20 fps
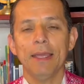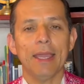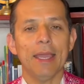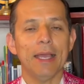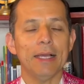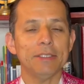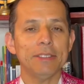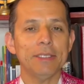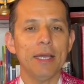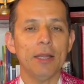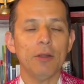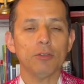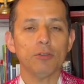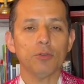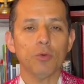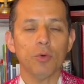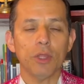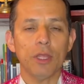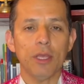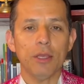que hacían
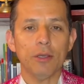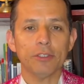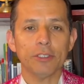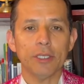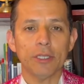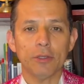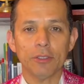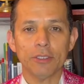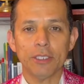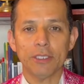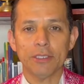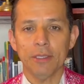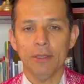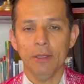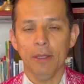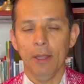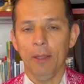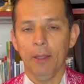los judíos. Entonces